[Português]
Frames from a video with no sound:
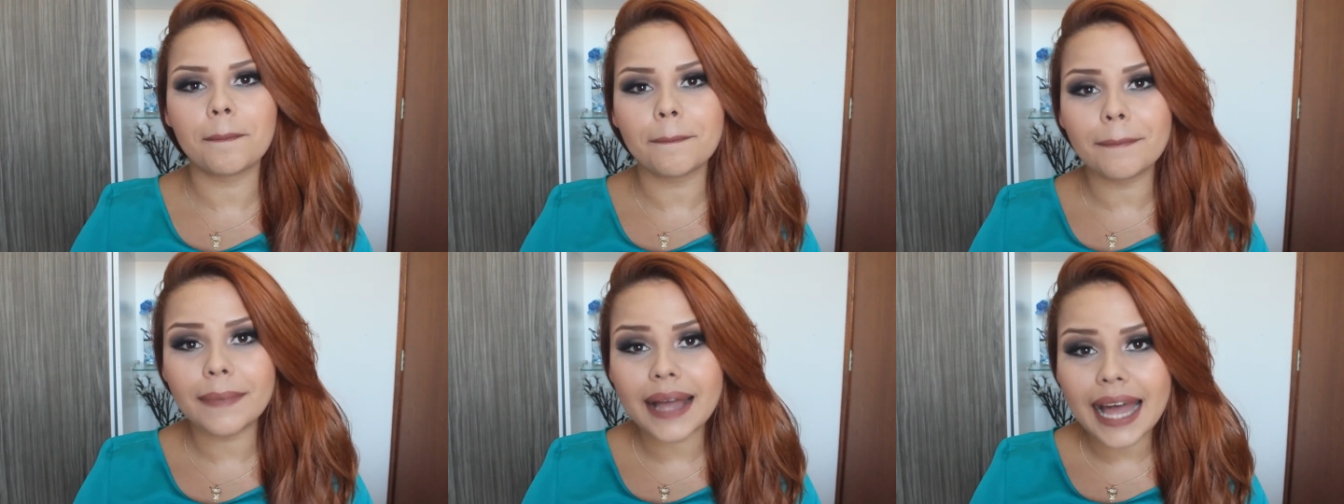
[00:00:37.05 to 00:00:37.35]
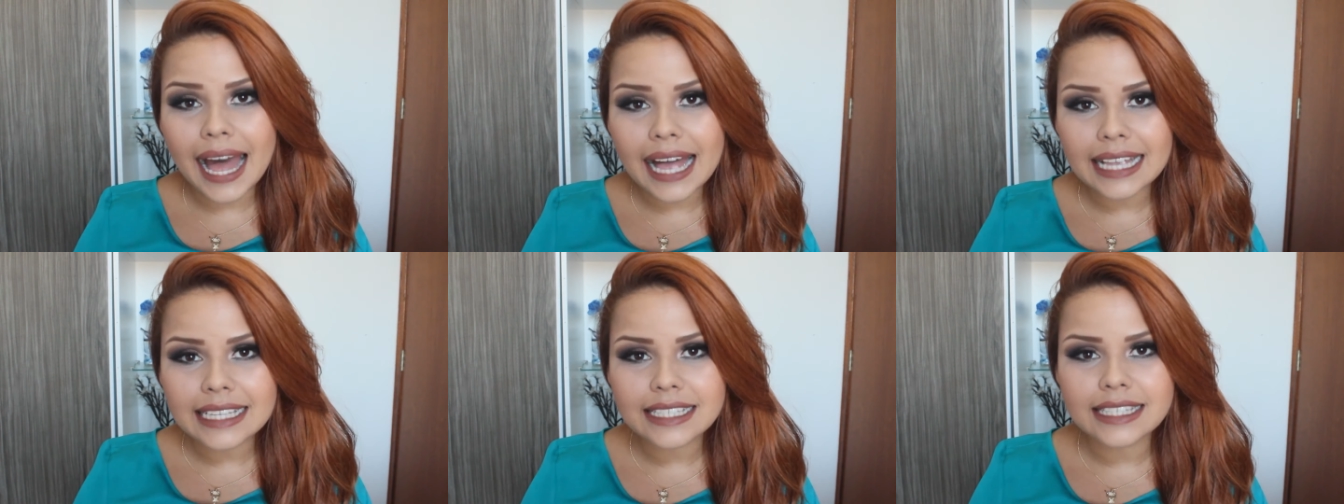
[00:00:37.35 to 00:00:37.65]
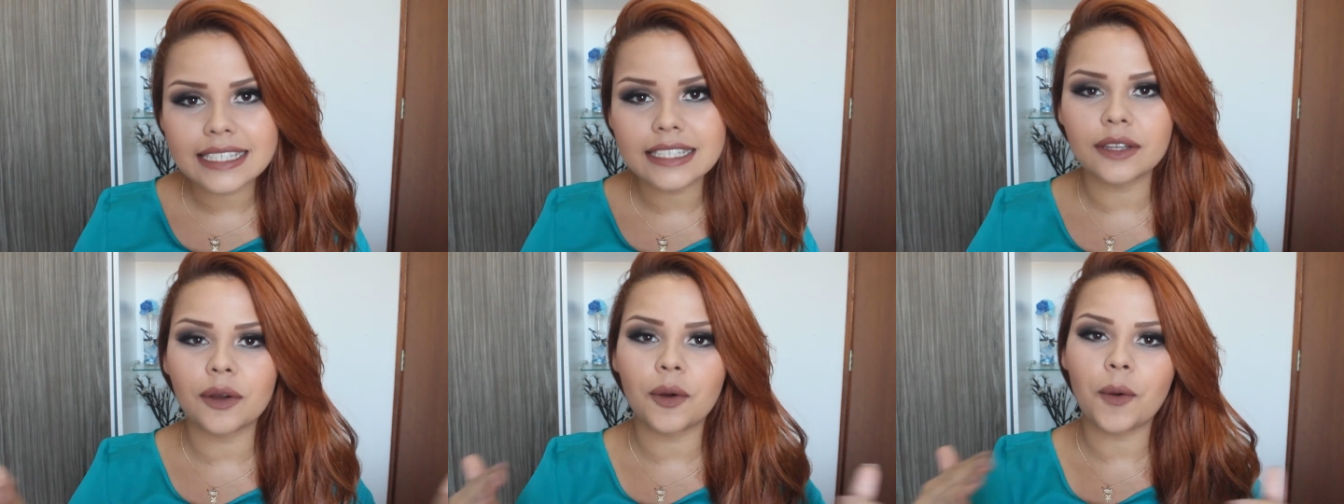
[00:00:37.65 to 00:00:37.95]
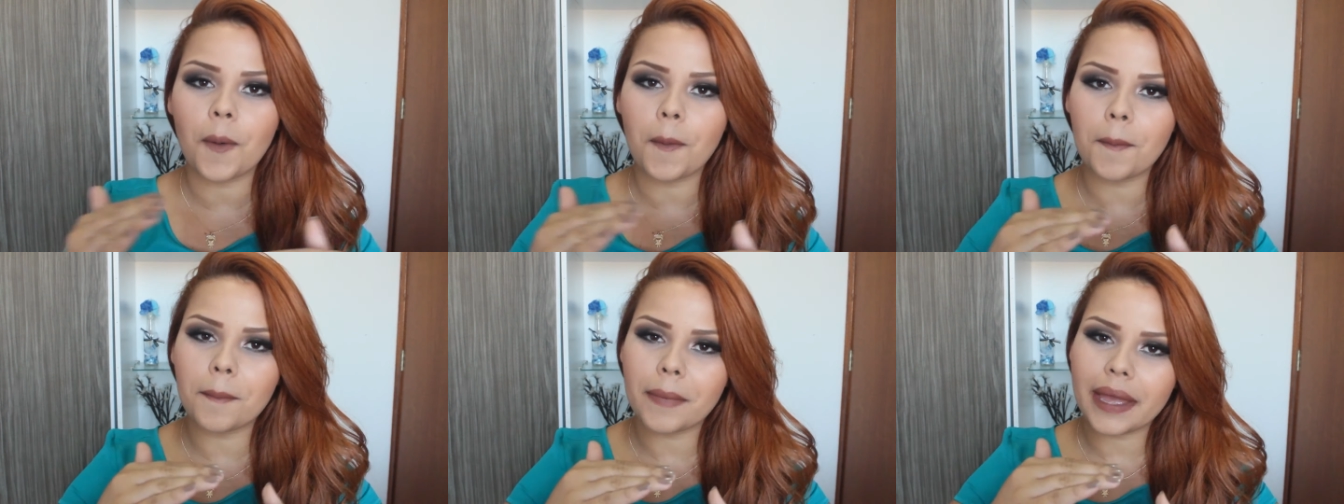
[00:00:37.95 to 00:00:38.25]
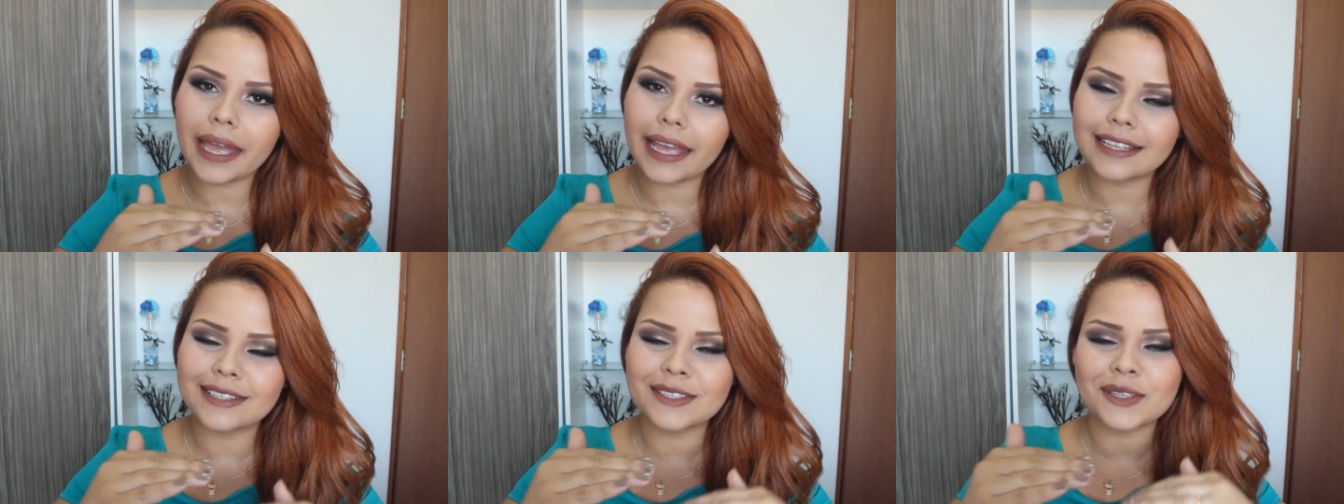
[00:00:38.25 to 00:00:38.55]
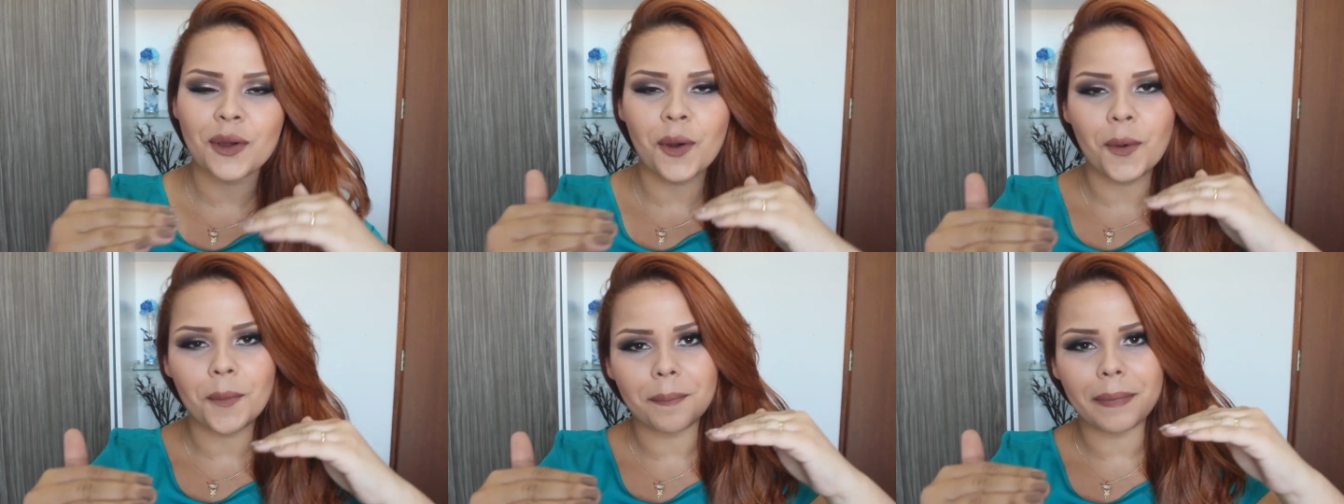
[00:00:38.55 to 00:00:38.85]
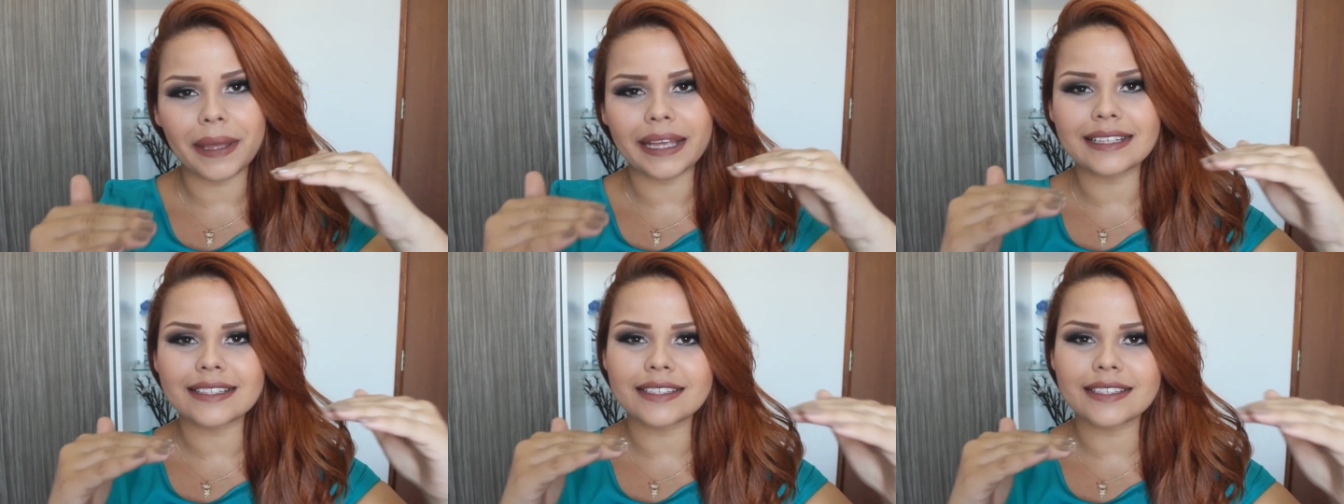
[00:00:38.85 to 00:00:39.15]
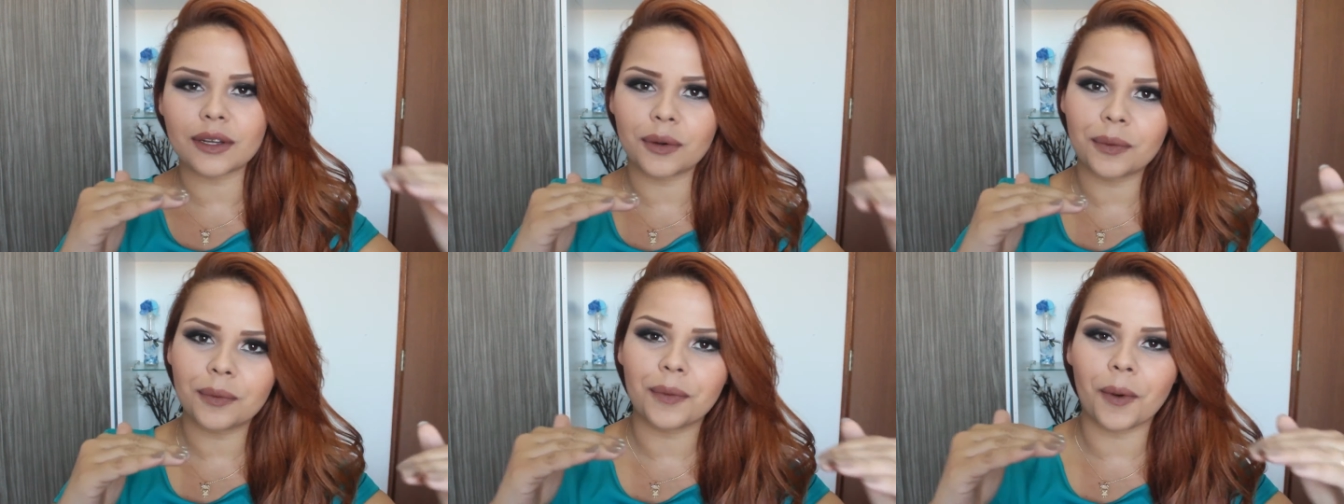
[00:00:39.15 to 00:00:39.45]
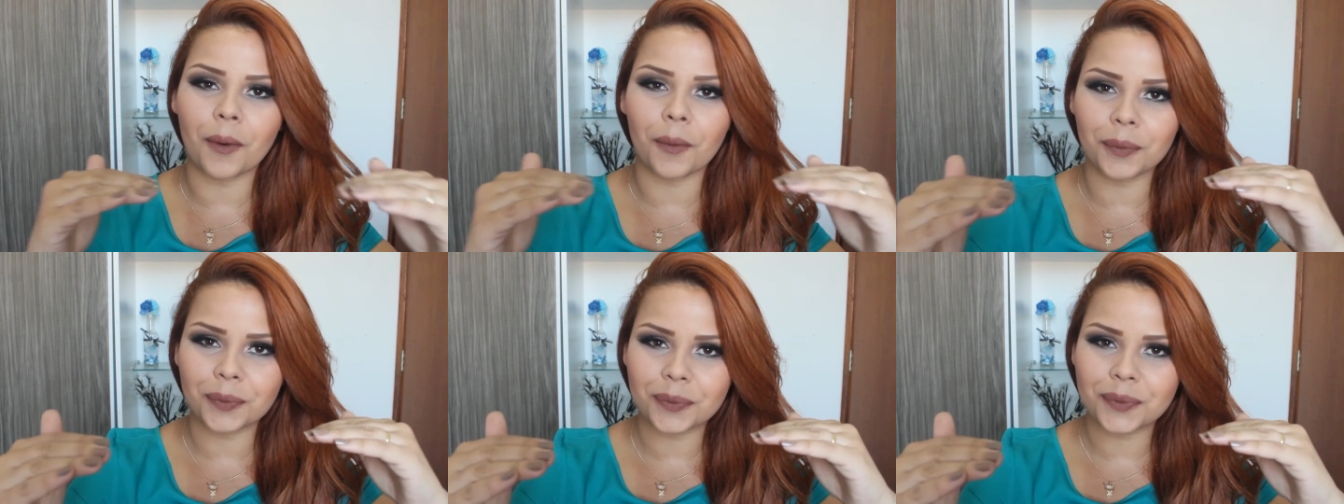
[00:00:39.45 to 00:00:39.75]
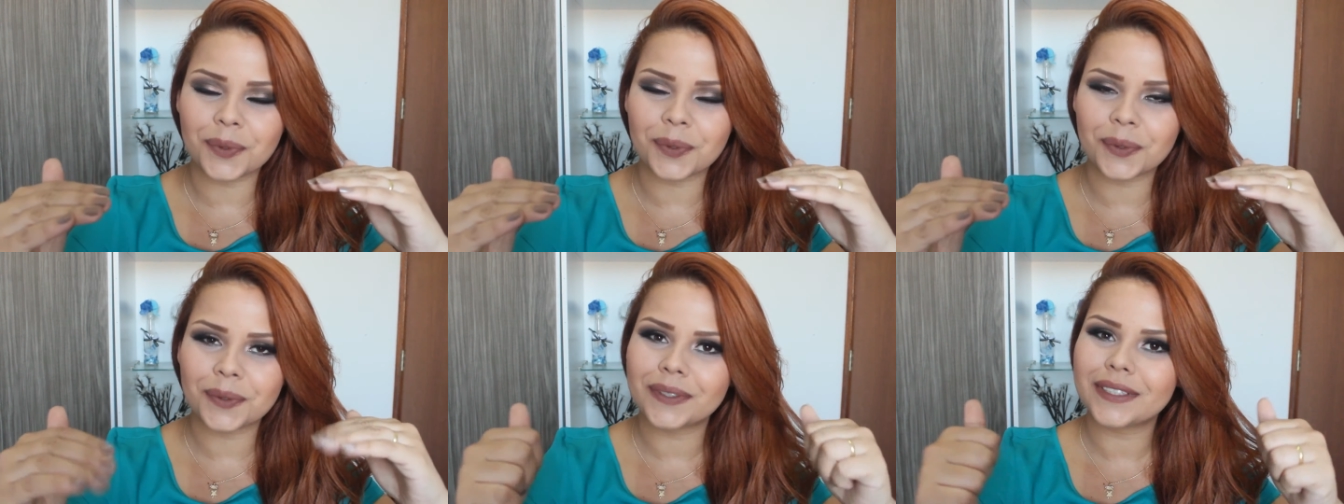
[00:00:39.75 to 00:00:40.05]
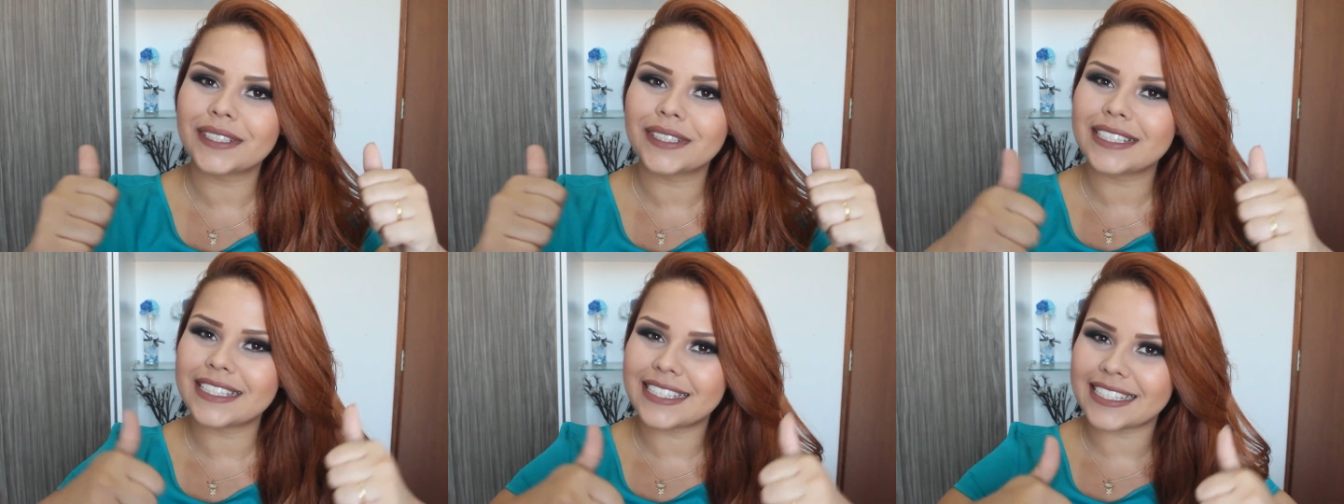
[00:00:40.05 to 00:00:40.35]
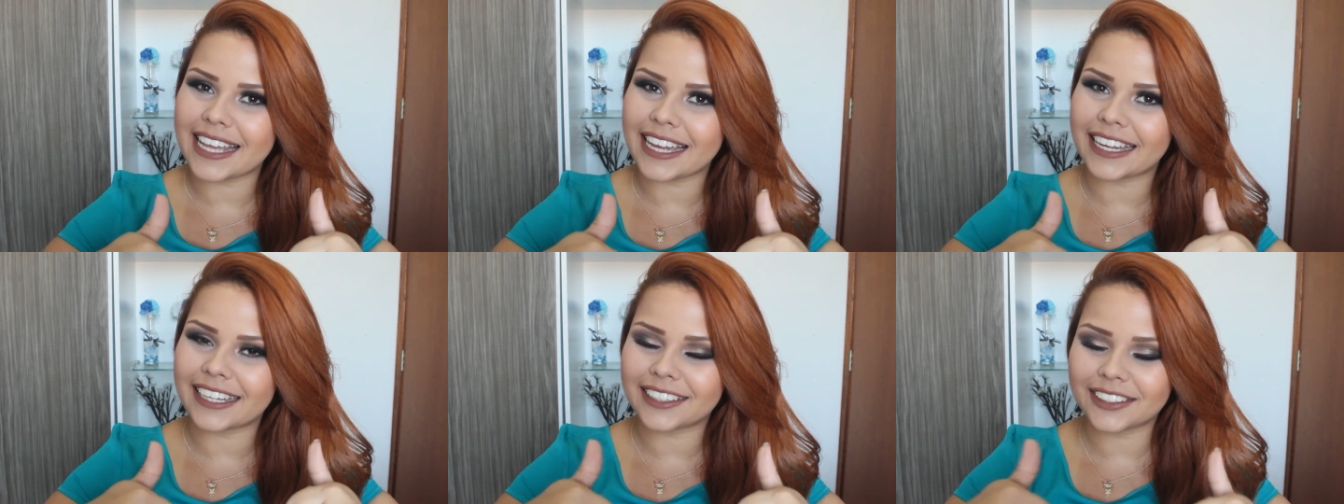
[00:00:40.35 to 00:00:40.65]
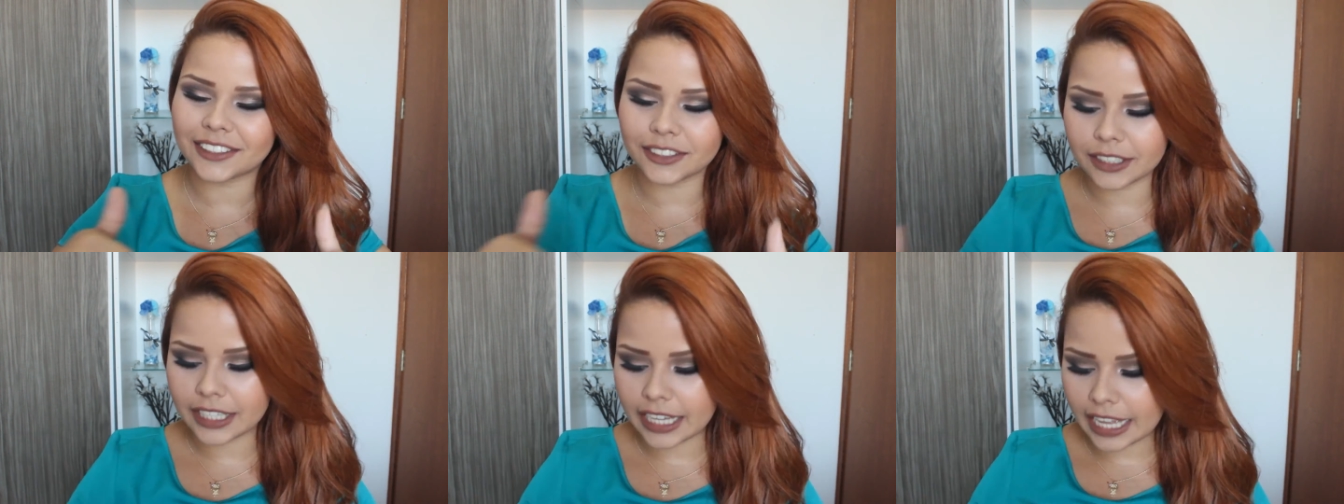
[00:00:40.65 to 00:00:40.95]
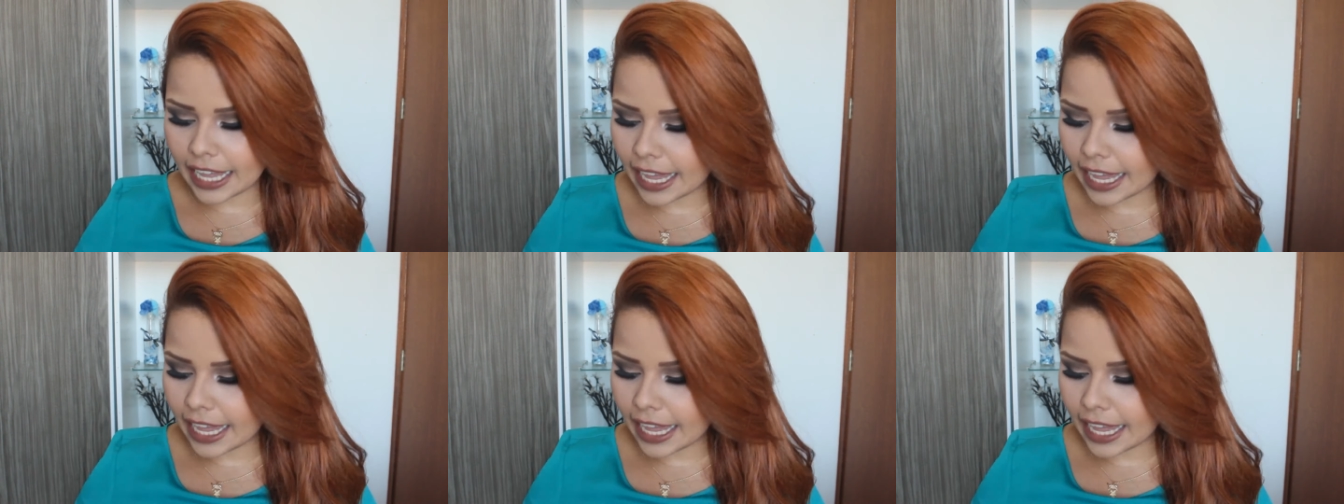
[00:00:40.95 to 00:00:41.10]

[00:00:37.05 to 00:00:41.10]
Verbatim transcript: Mas um mês compensa o outro, certo?